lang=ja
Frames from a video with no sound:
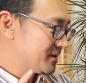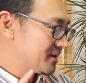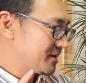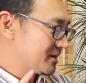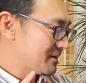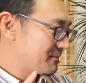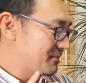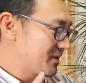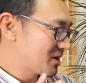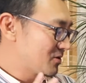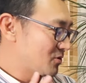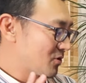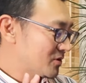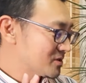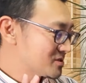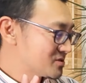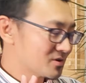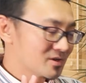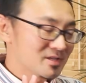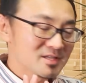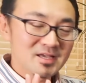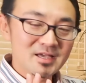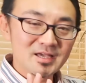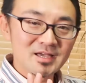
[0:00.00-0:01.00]
やっぱりこうそ
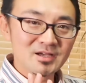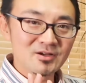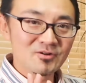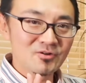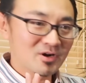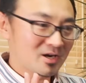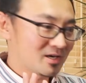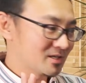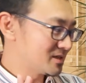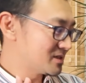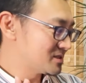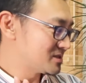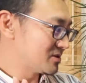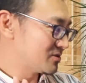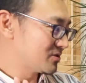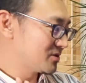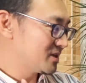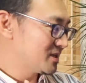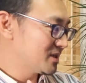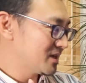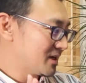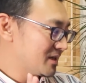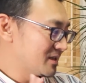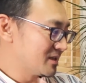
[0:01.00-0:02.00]
れで英語を話した
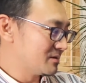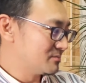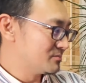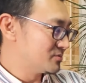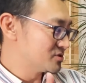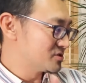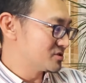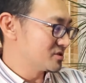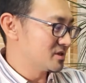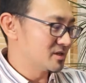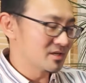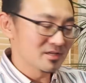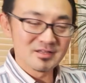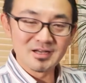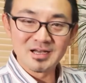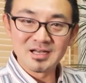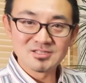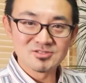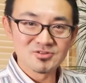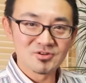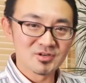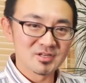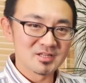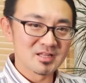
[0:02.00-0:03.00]
時にかなりぶつ切れな
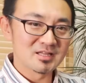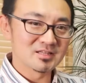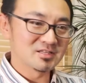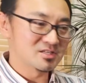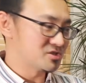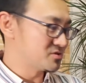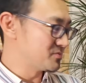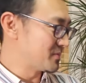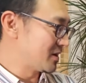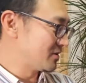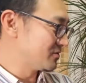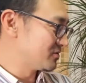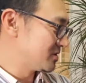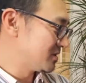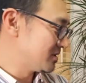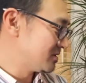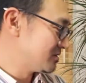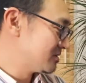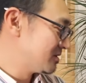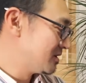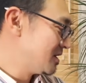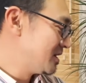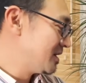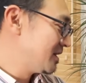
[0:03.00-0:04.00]
発音になってしまうってい
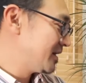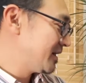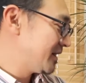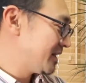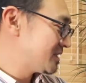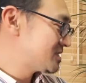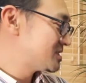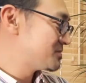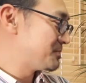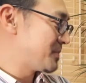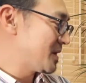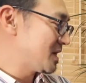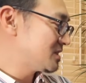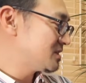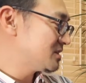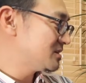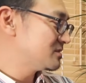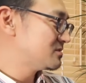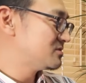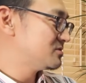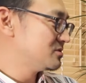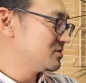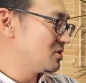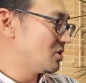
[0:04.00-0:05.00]
う It's
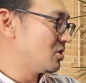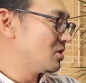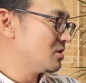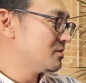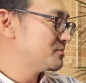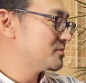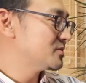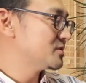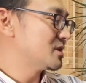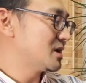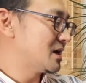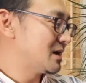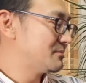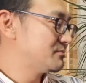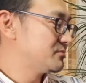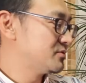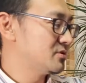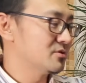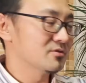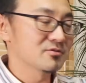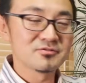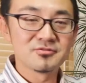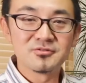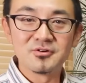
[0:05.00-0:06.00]
better to open up
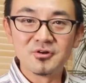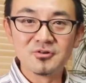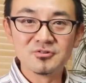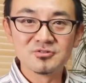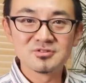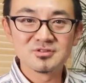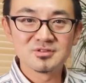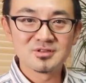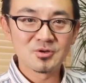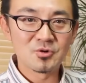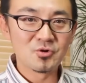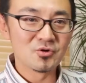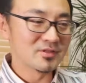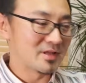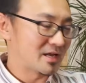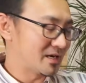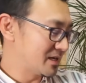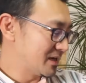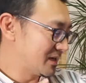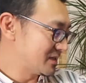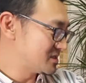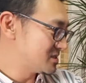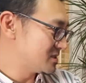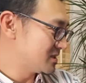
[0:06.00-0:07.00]
your throat ってこうな
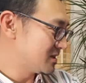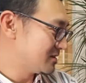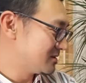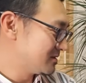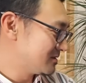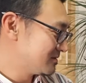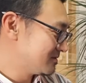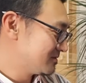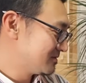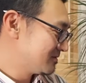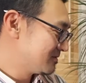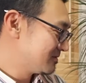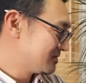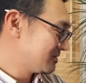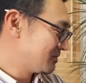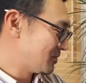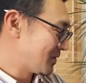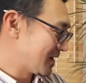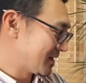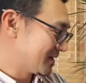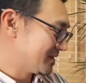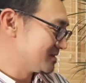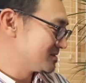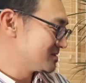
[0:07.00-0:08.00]
りがちな
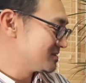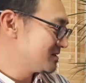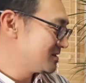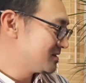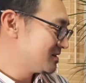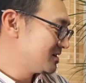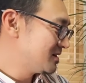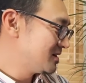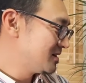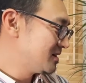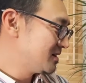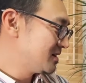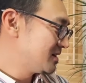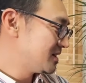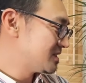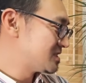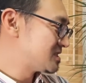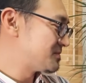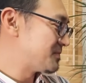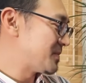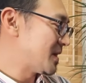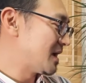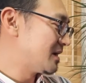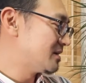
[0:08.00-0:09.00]
わけですね
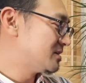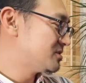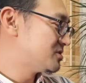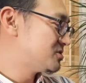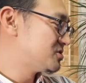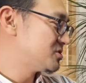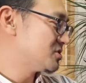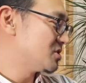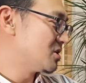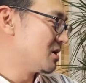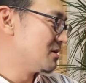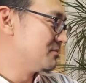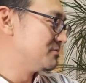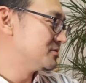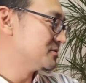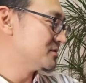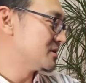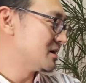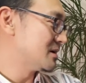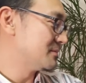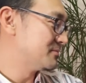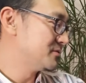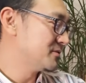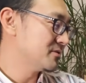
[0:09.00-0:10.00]
It's better to open
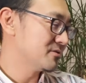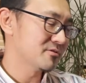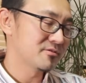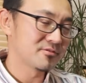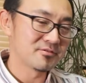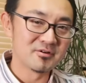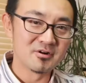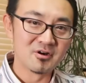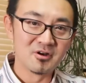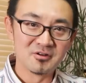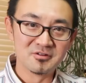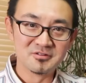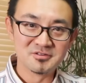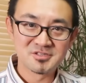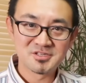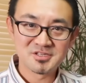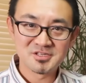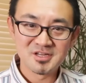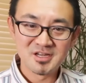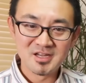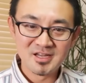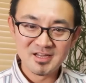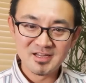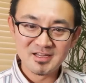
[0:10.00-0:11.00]
up your
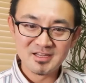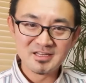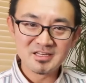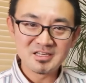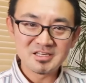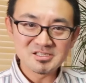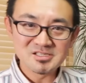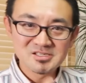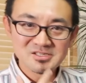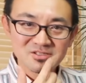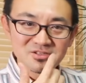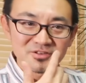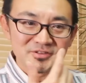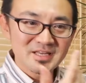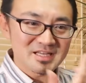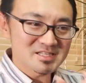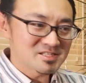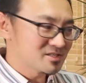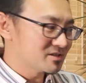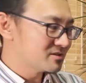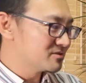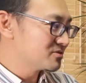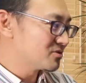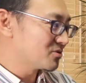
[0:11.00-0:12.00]
throat 息ずっと出
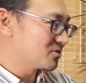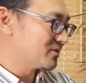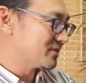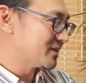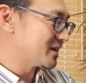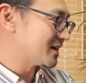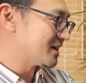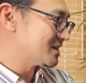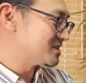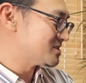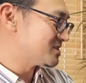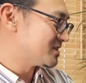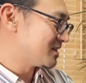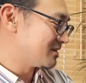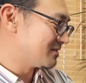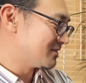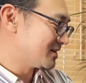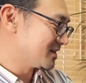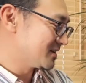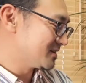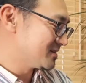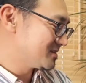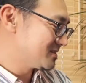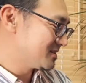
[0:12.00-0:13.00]
してるとこんな感じになる
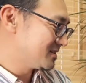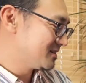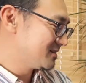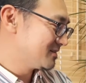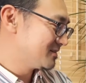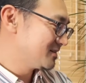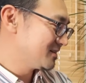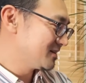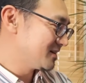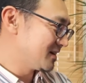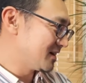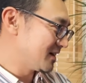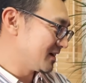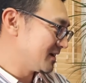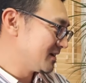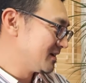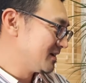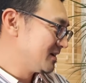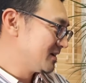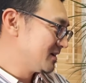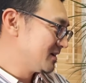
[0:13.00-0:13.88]
わけですねはい